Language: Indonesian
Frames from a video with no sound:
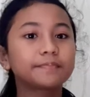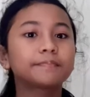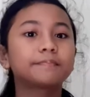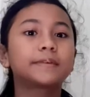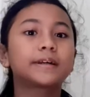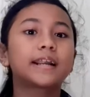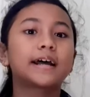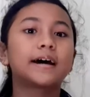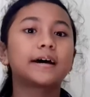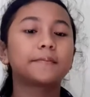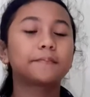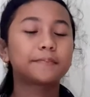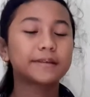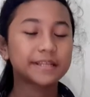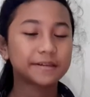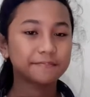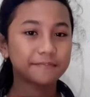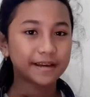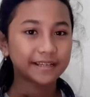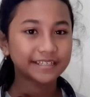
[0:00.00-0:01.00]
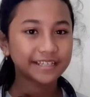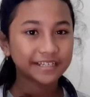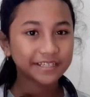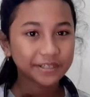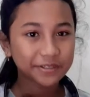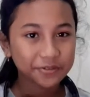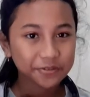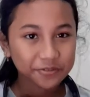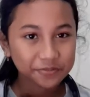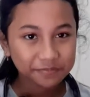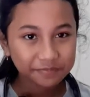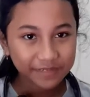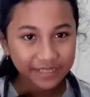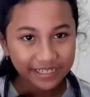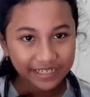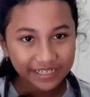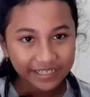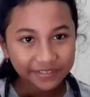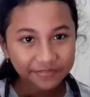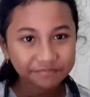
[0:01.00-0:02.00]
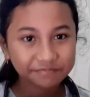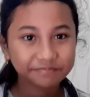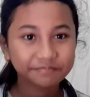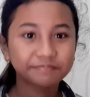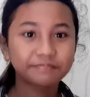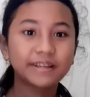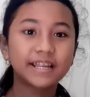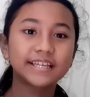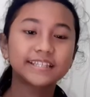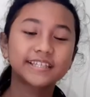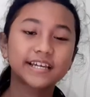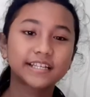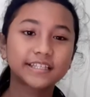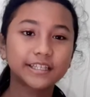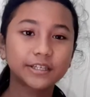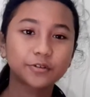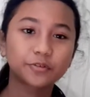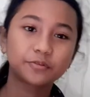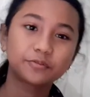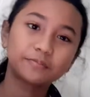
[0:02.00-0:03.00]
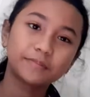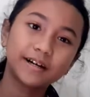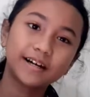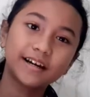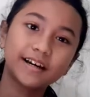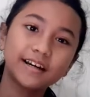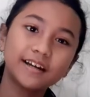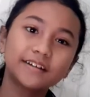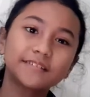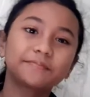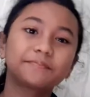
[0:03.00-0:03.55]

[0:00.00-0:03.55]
ber beribadah di rumah, belajar di rumah